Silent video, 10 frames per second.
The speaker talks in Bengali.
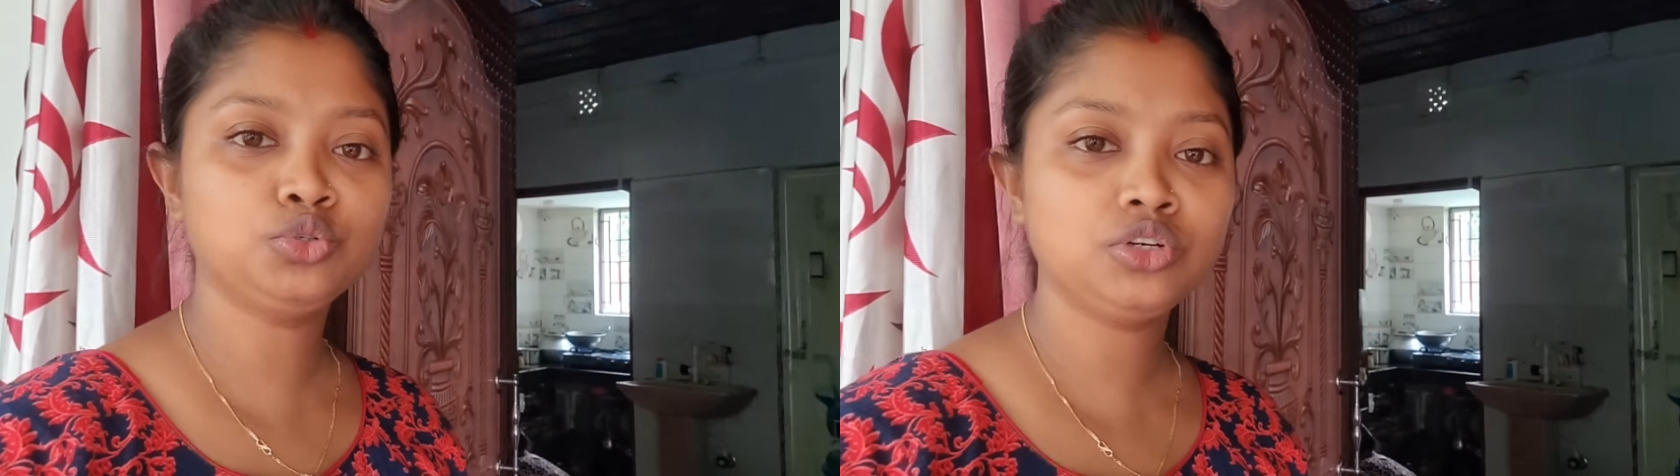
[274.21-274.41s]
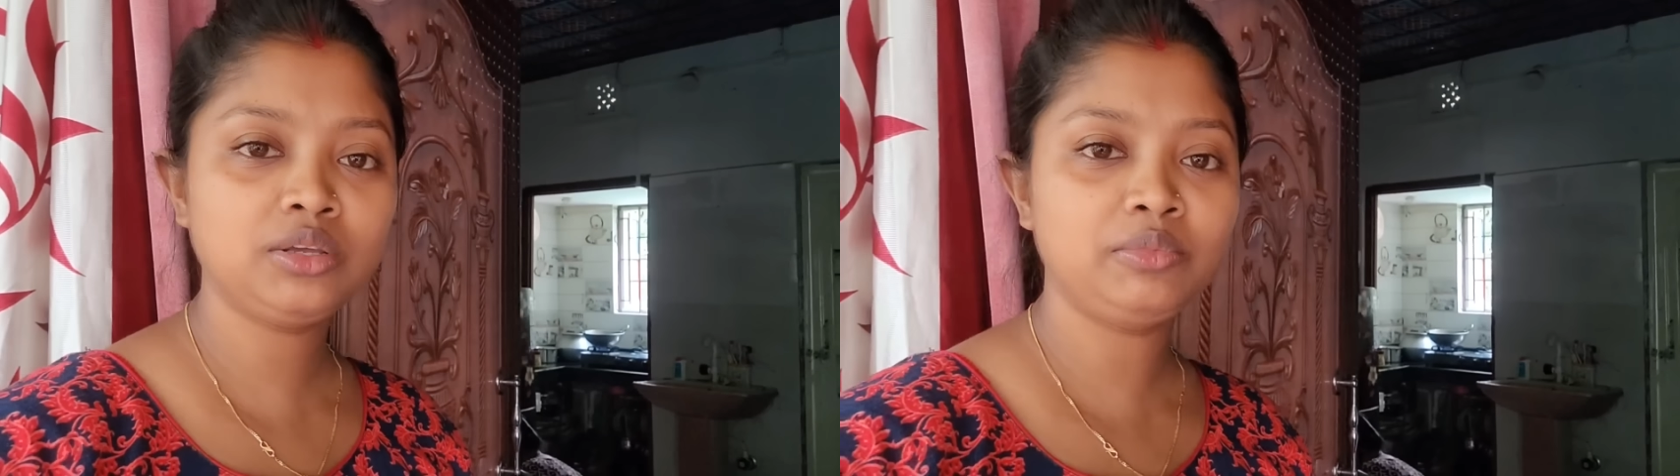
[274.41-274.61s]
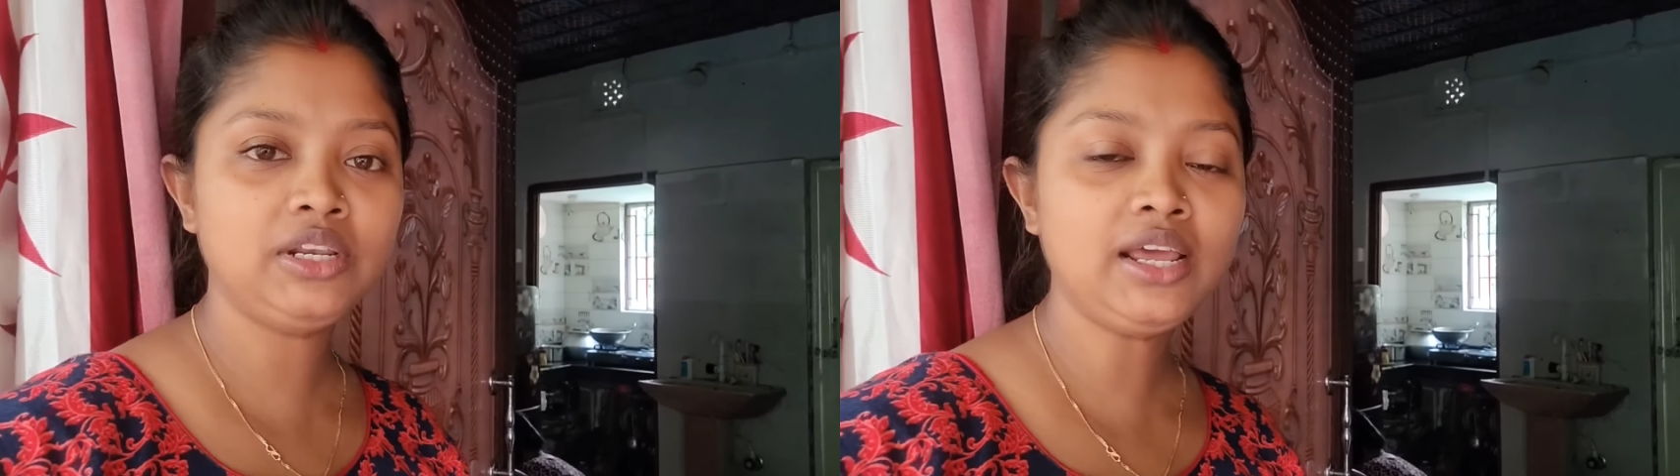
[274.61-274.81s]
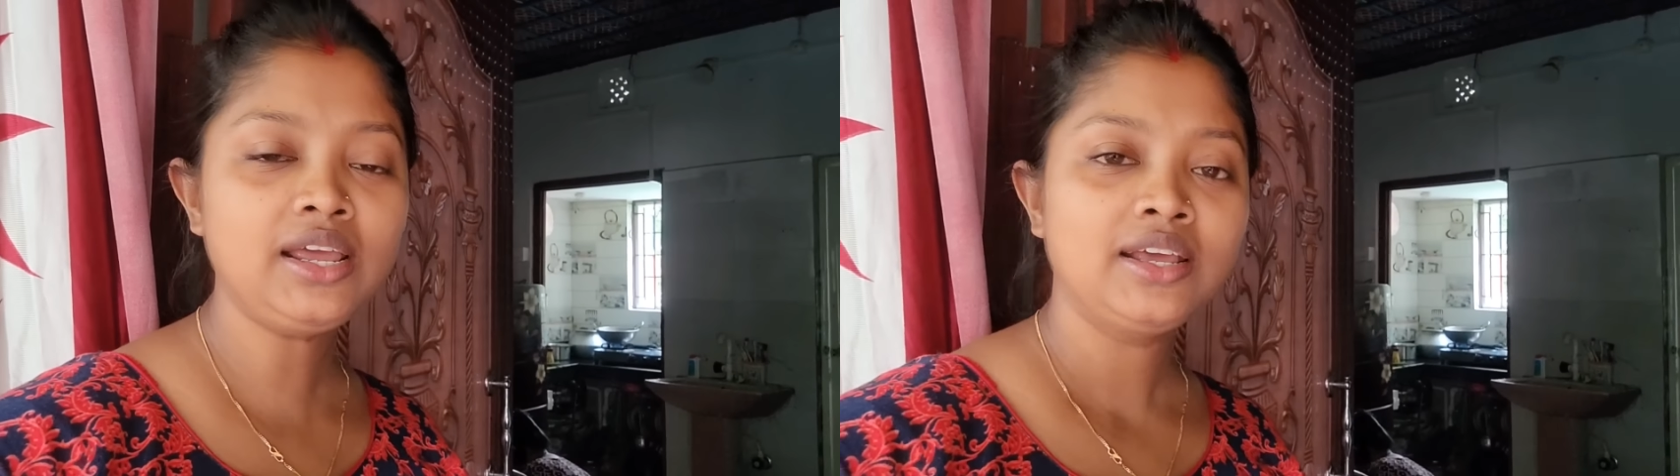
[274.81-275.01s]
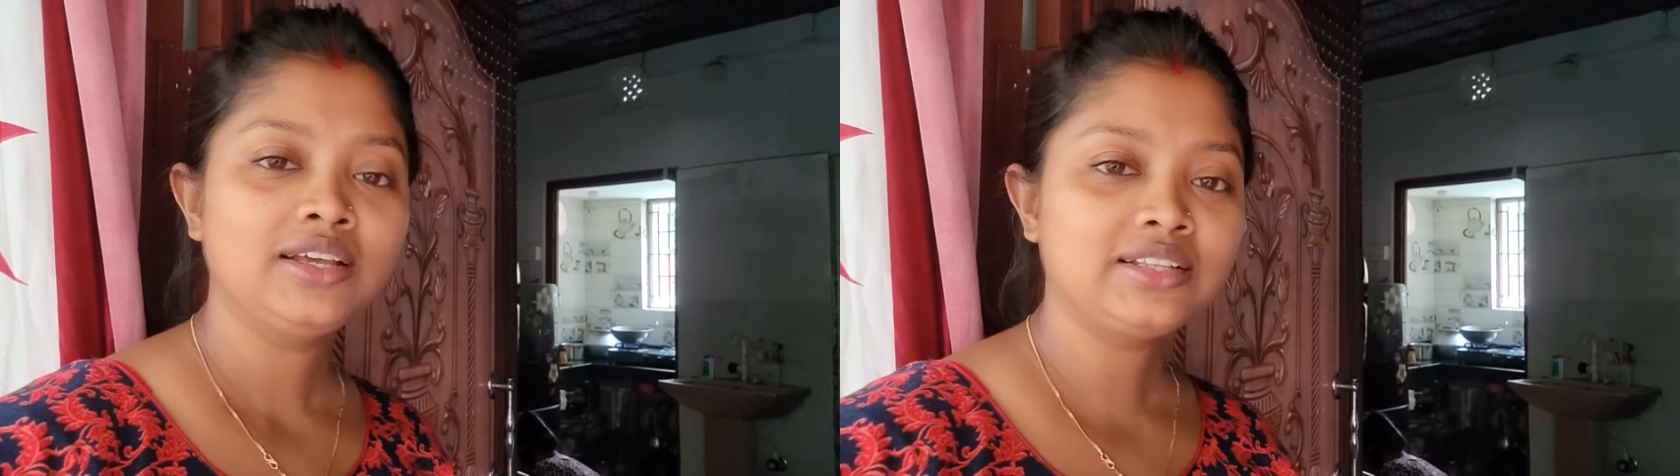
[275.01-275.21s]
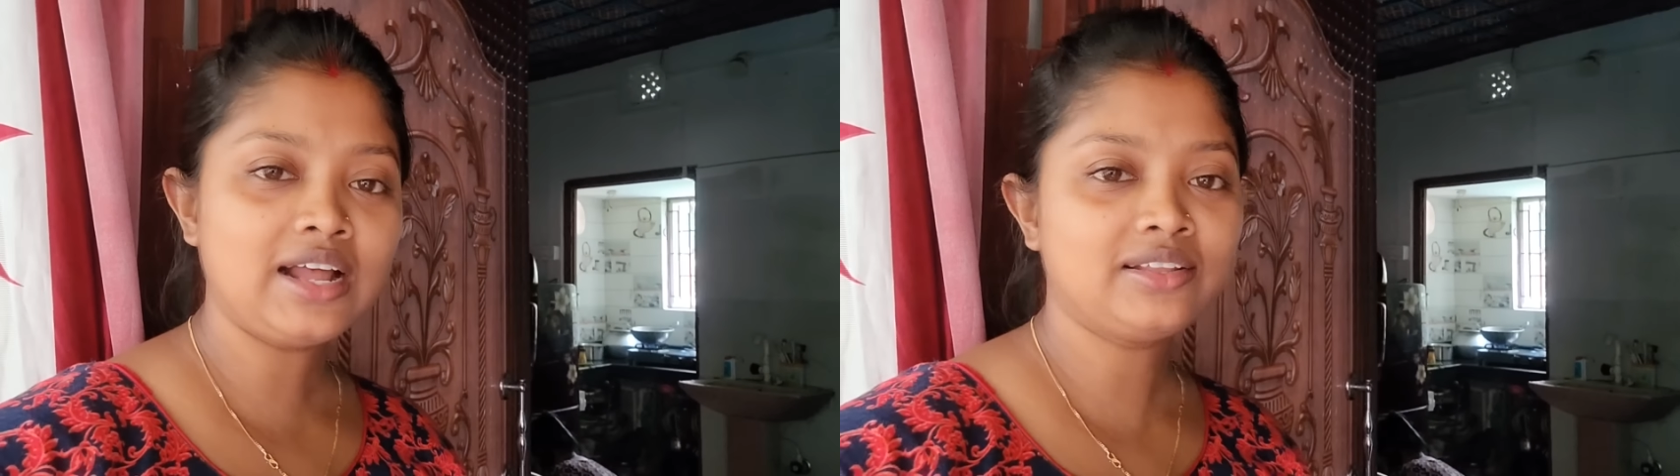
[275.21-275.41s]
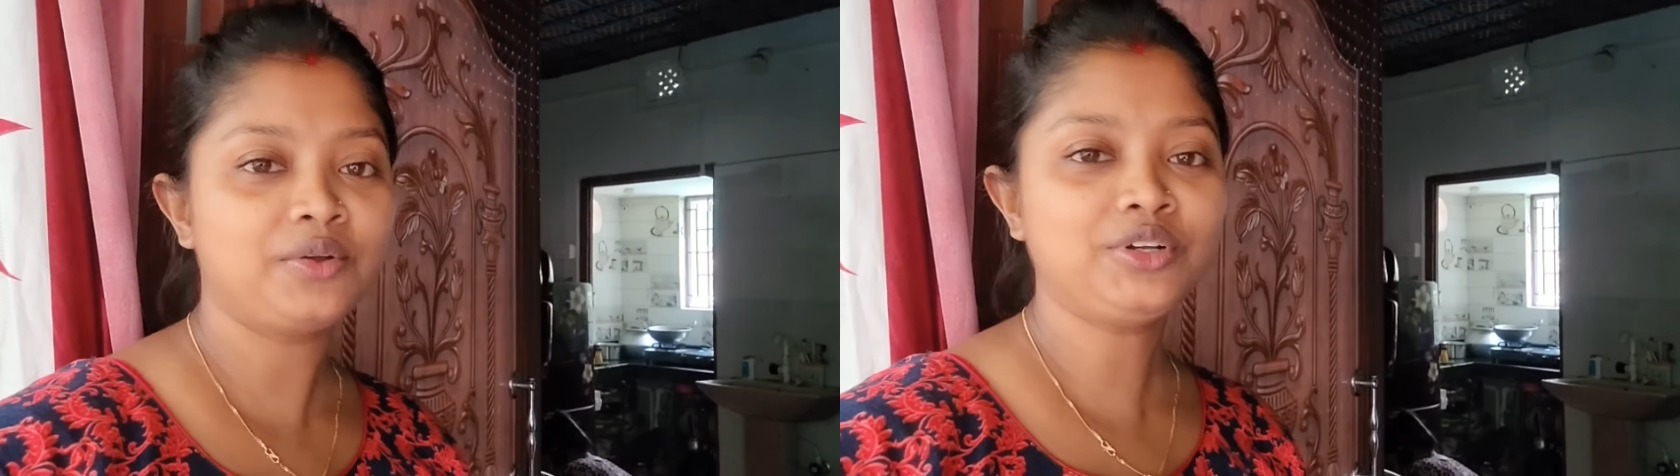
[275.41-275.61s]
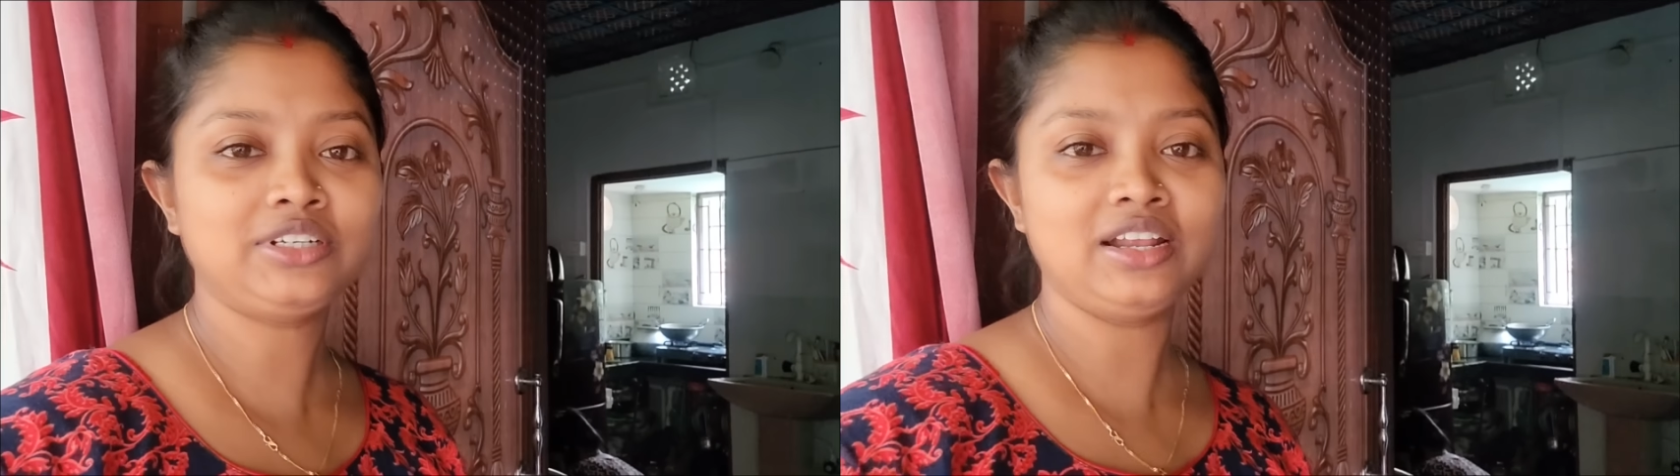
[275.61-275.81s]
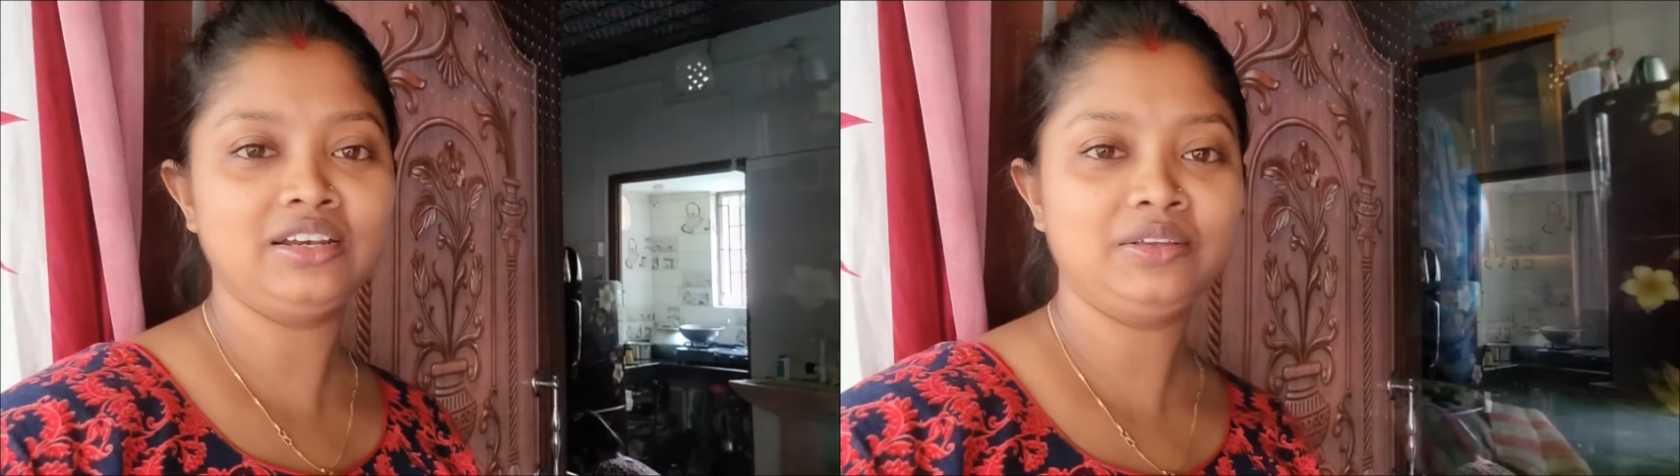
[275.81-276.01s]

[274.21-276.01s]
দুজনে মিলে তাড়াতাড়ি করে সেরে